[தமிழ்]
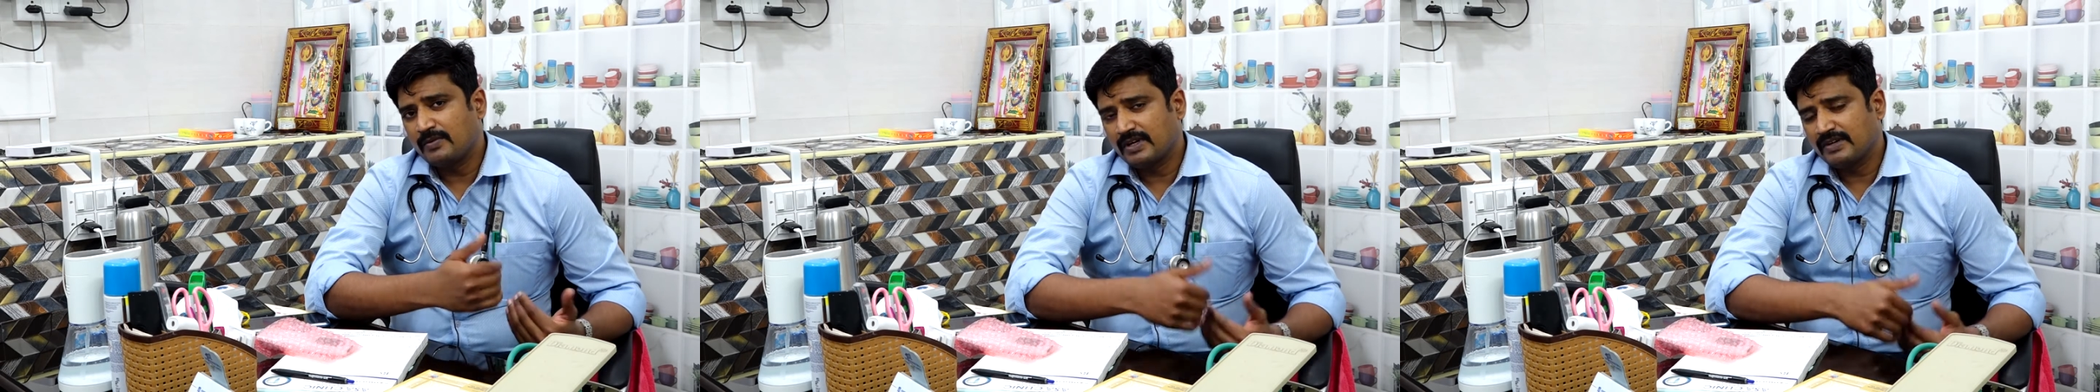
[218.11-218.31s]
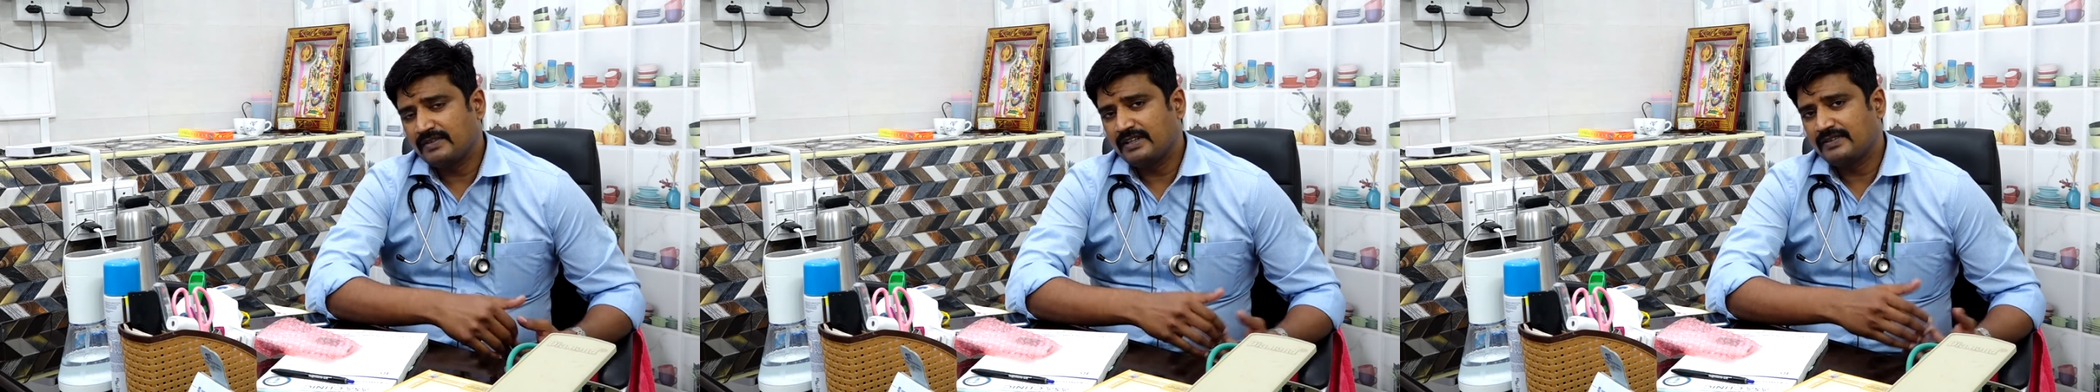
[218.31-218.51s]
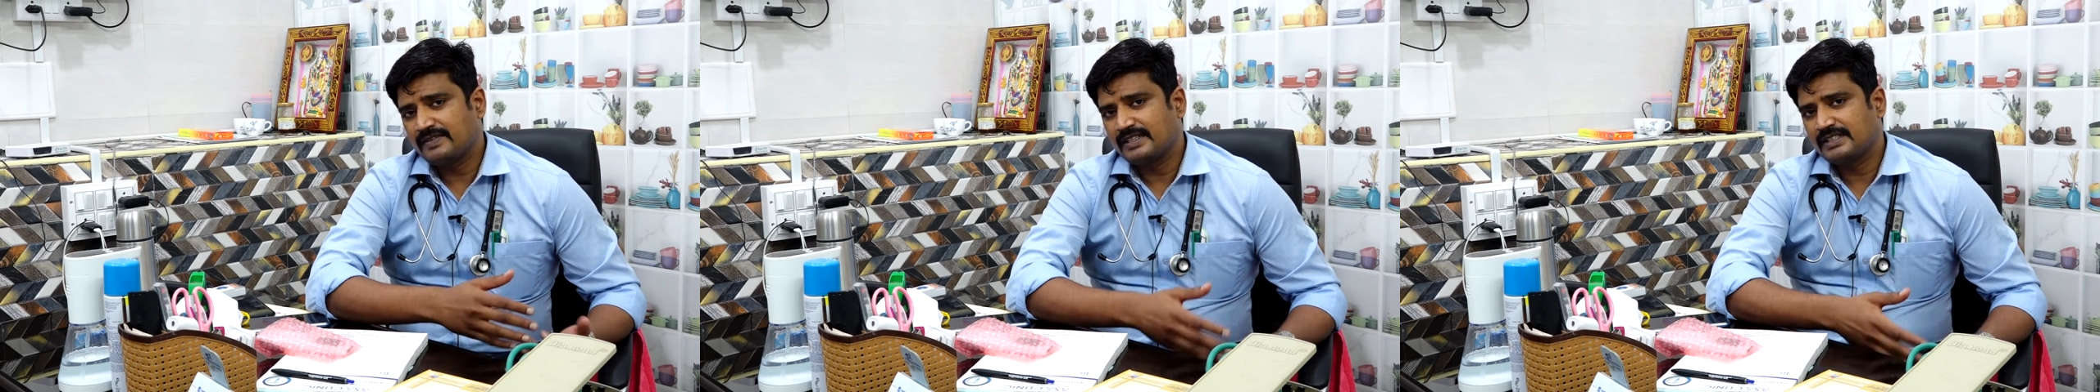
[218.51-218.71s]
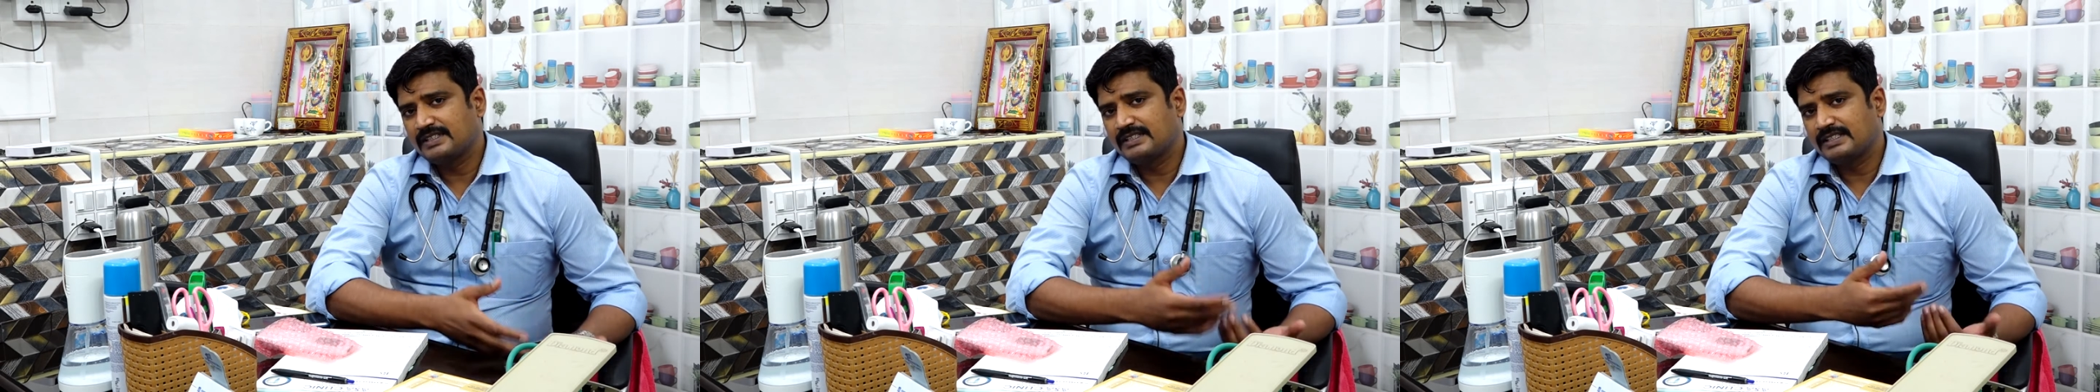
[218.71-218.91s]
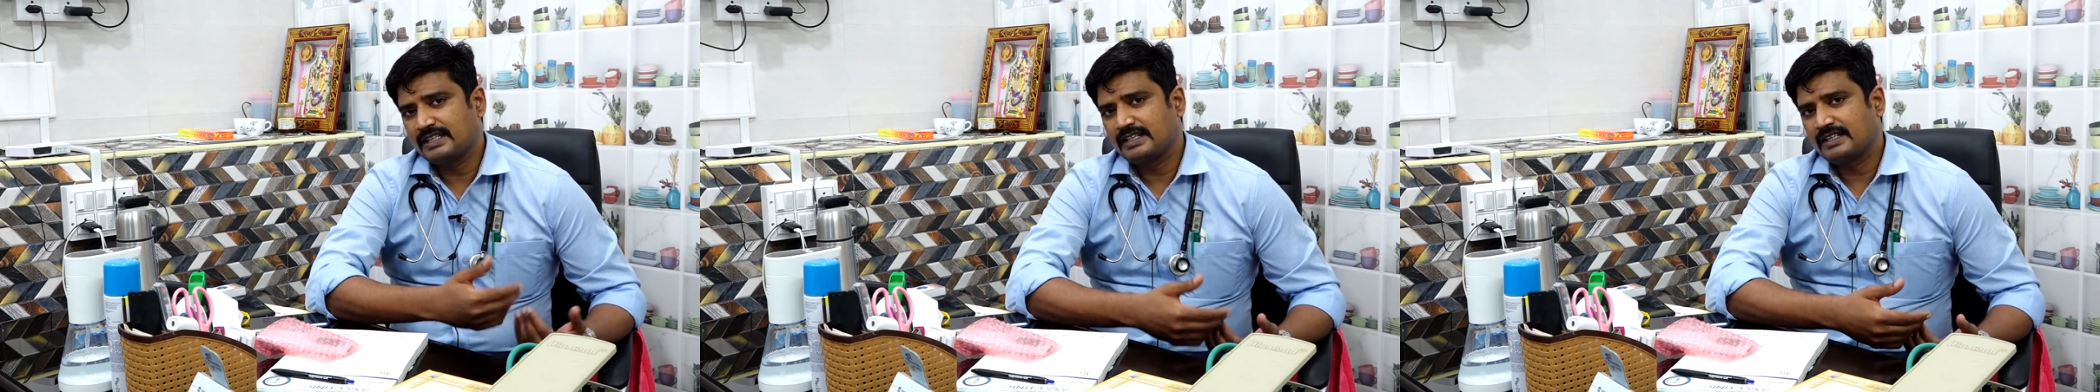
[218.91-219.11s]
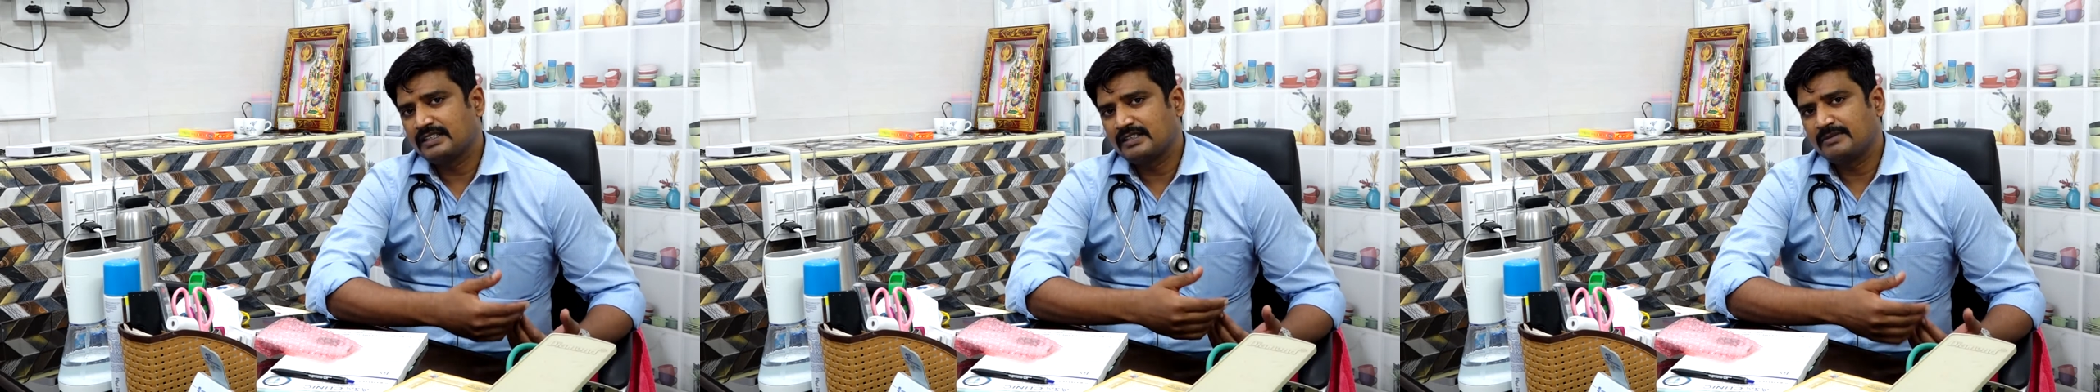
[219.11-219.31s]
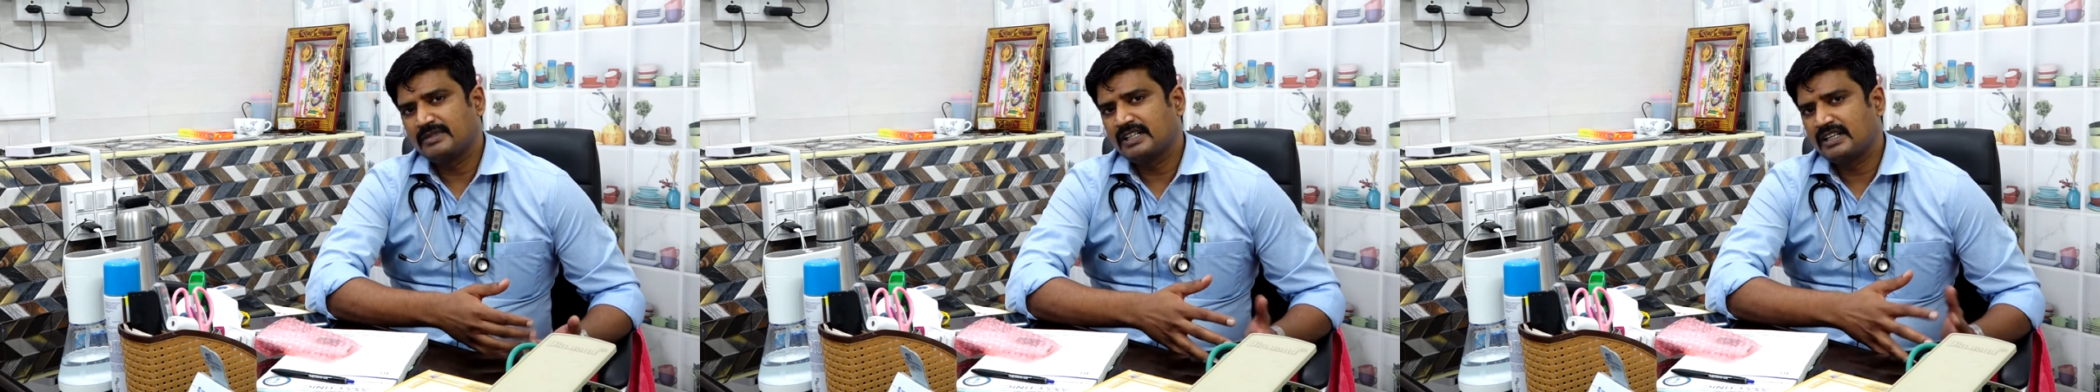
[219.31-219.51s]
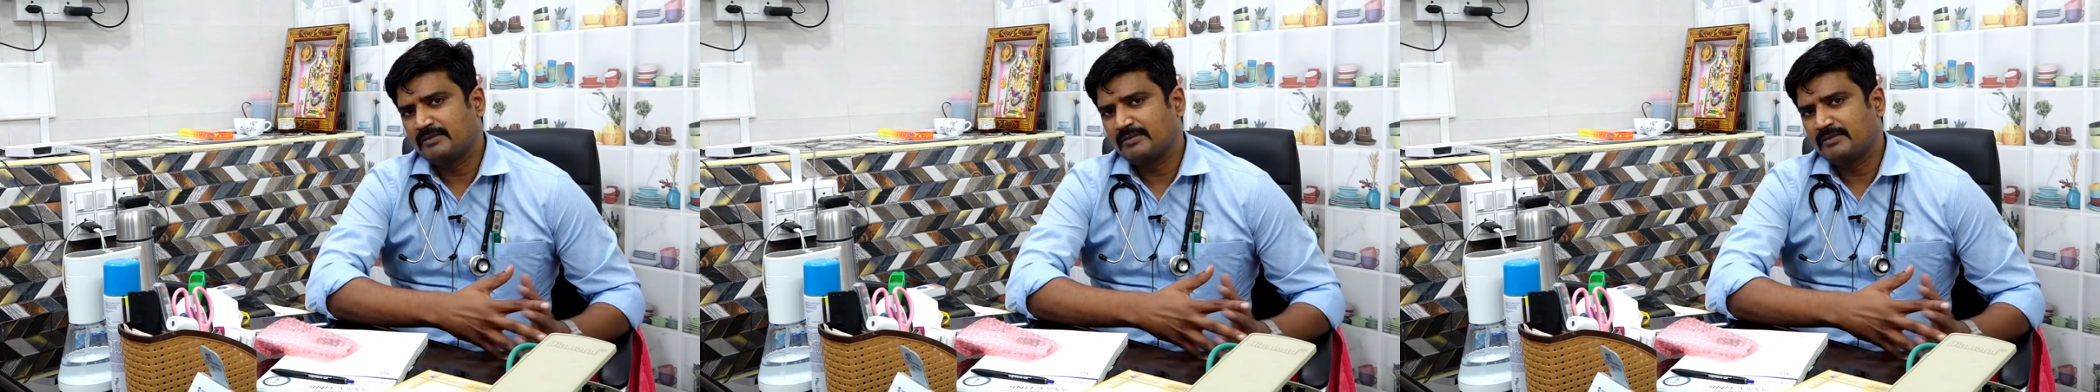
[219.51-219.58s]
உணவுலே ஃபஸ்ட்டு சக்கரை தன்மை